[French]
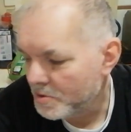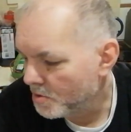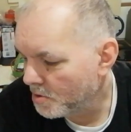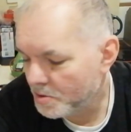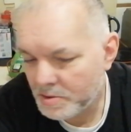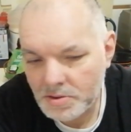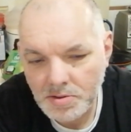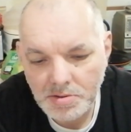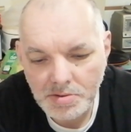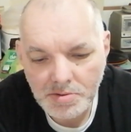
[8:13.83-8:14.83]
Il
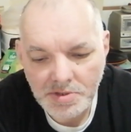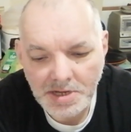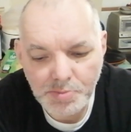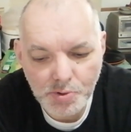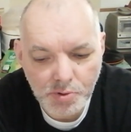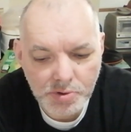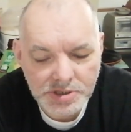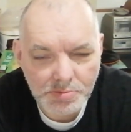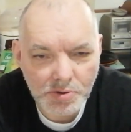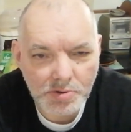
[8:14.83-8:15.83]
euh, y y a beaucoup
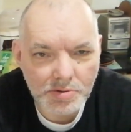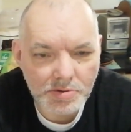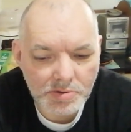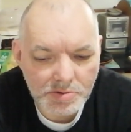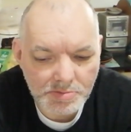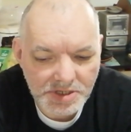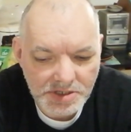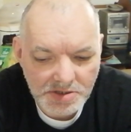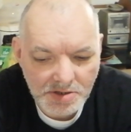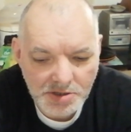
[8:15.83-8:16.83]
qui m'ont
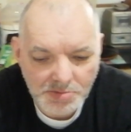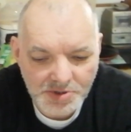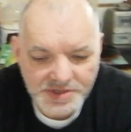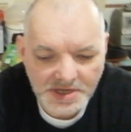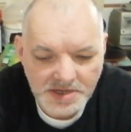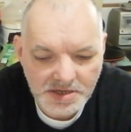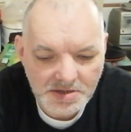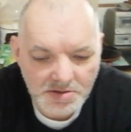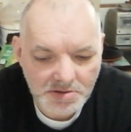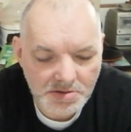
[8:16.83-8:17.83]
mis en commentaire
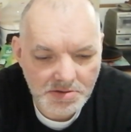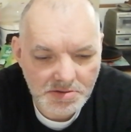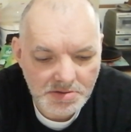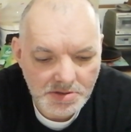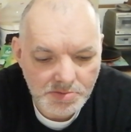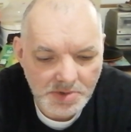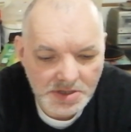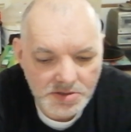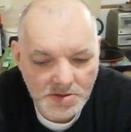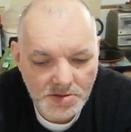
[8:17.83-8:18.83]
qu'on euh, quoi
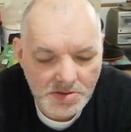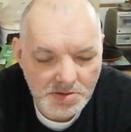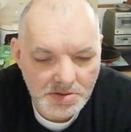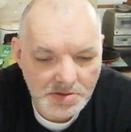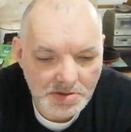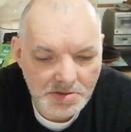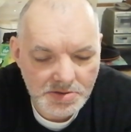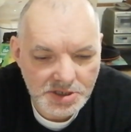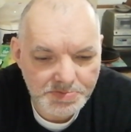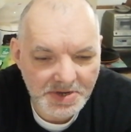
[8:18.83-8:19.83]
que
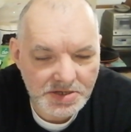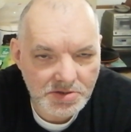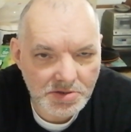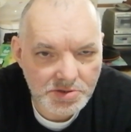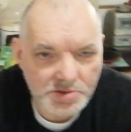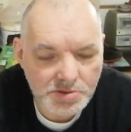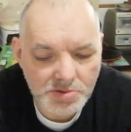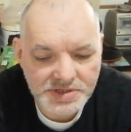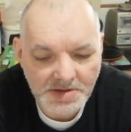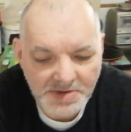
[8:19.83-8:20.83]
euh, j'espère que je
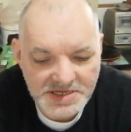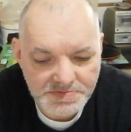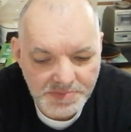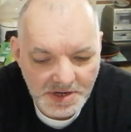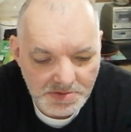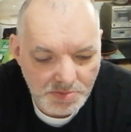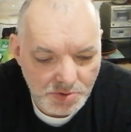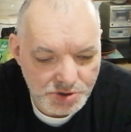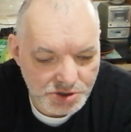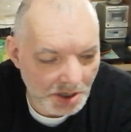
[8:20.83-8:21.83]
ne tabasse pas
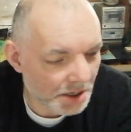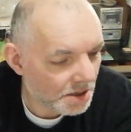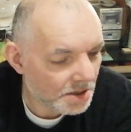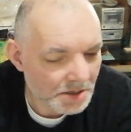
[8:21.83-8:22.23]
mon chat.